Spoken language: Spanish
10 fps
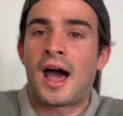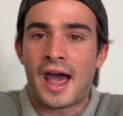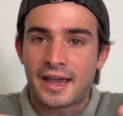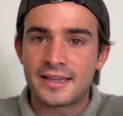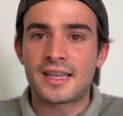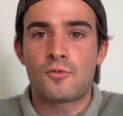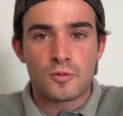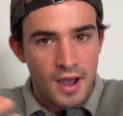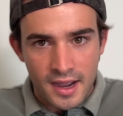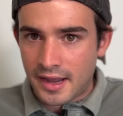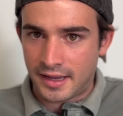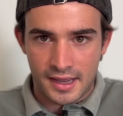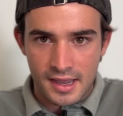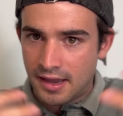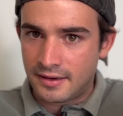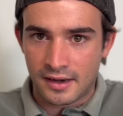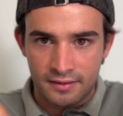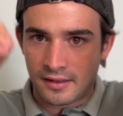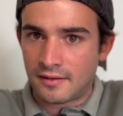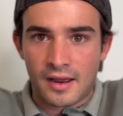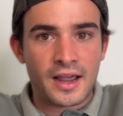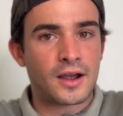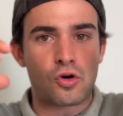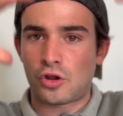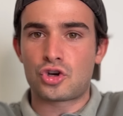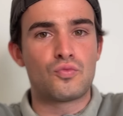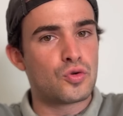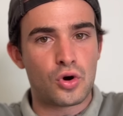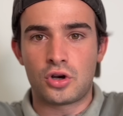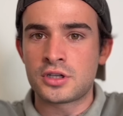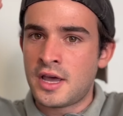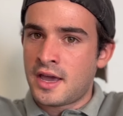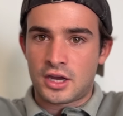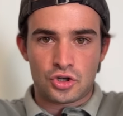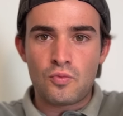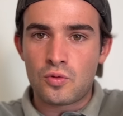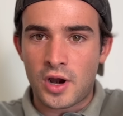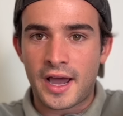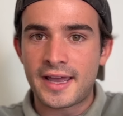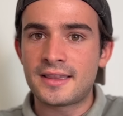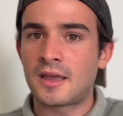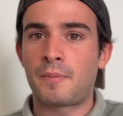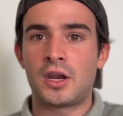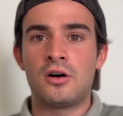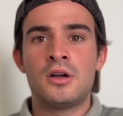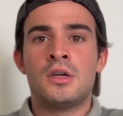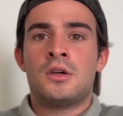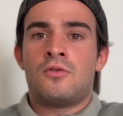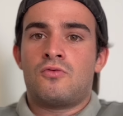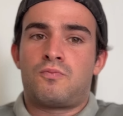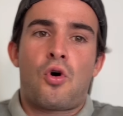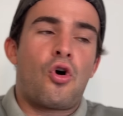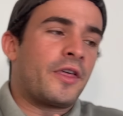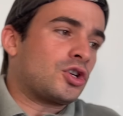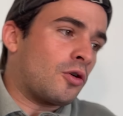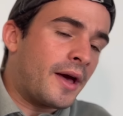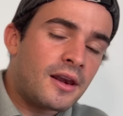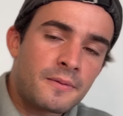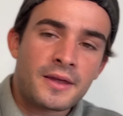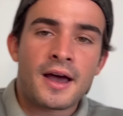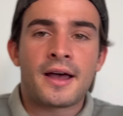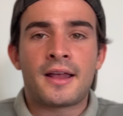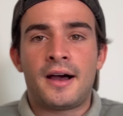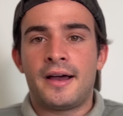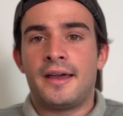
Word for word: Hay gente muy maja, ¿eh? hay corredores muy buenos que son muy buena gente, pero un poco de soberbia,